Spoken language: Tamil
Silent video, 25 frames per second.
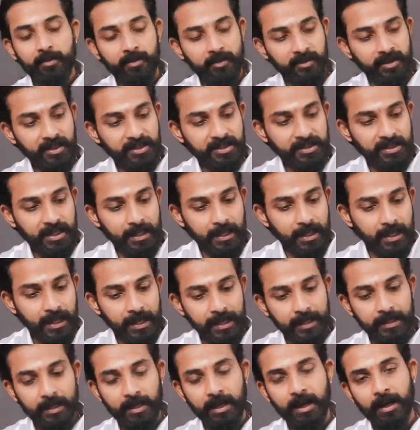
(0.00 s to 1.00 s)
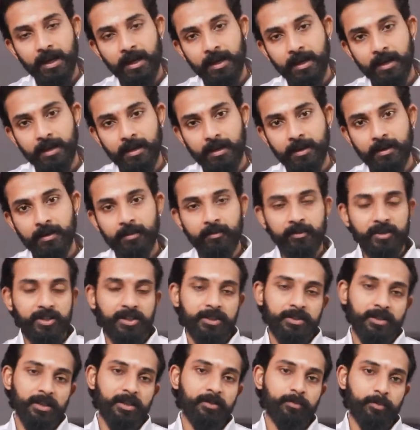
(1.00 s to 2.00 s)
நம்ம வந்து ஸ்டெர்லைட்
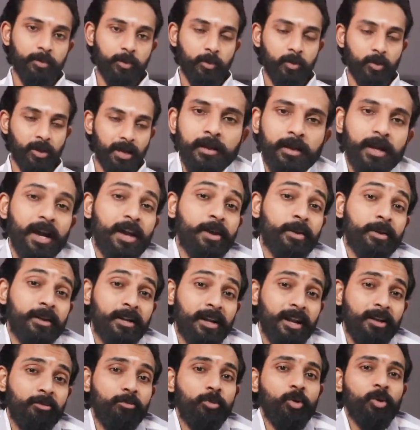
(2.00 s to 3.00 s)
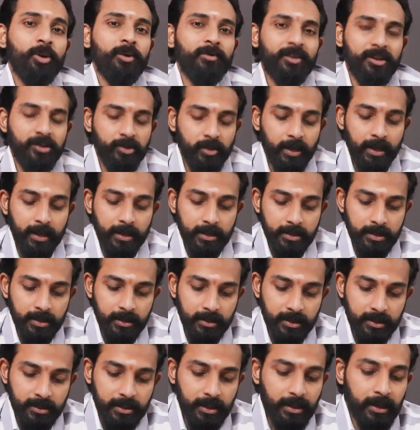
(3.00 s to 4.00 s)
விஷயத்துக்கு போவோம் காரணம் என்னென்னா மூணு வருஷம் ஆயிடுச்சு
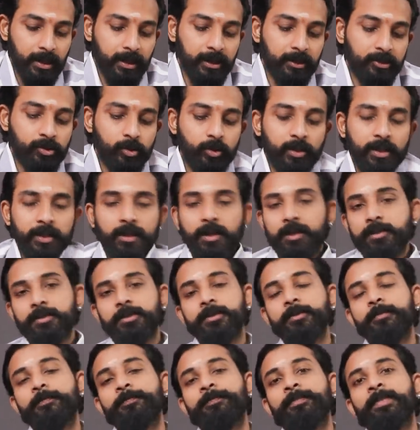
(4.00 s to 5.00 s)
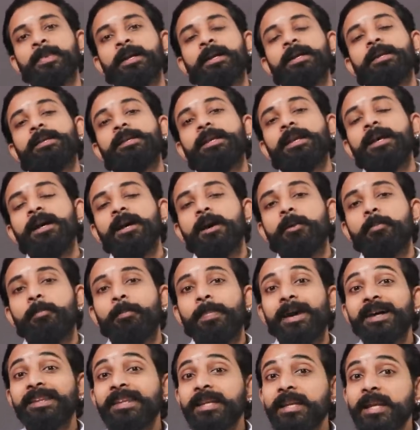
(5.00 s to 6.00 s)
இந்த ஸ்டெர்லைட் ஷூட்டிங் நடந்து இதில்
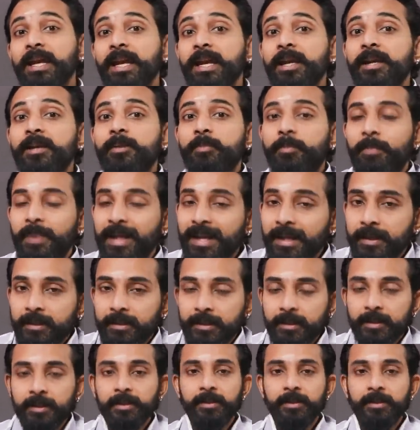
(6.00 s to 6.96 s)
பதினேழு பேருக்கு